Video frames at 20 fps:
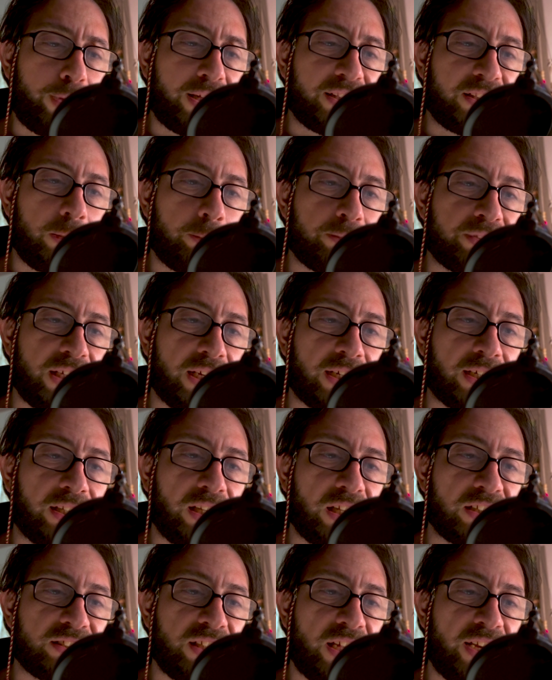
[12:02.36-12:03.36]
maddemiz
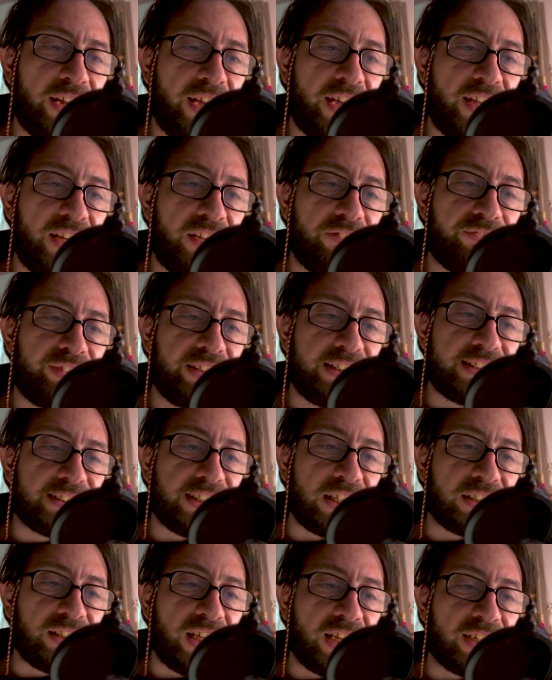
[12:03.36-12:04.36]
arkadaşlar NFT
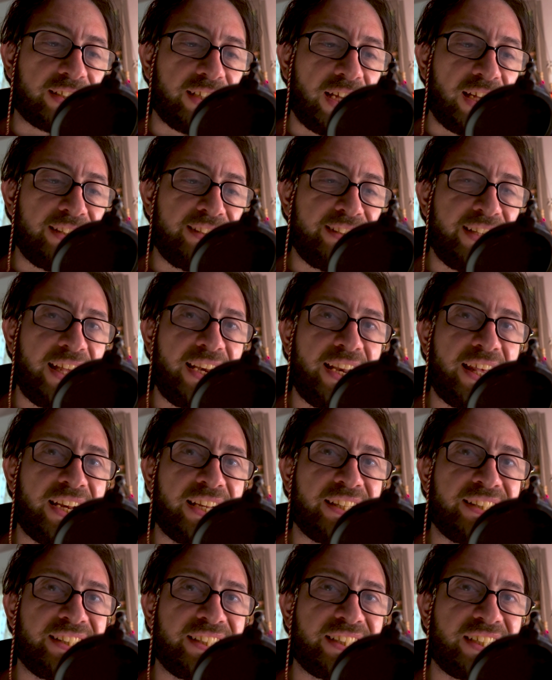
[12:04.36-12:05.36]
satarken
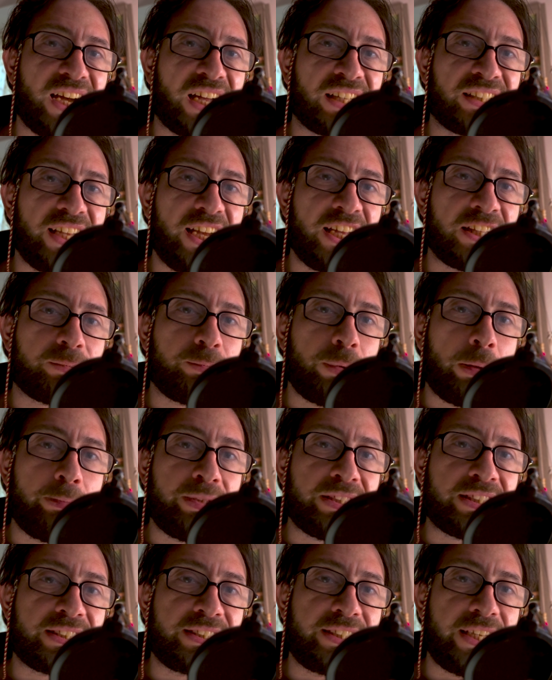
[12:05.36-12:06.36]
nelere dikkat
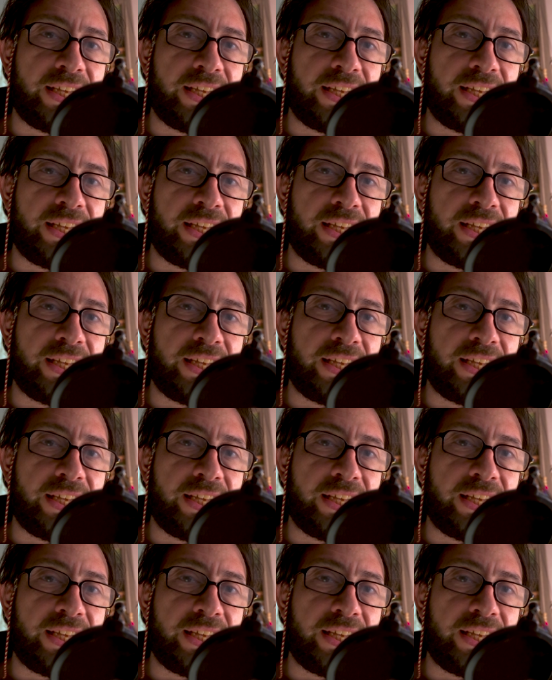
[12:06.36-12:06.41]
etmemiz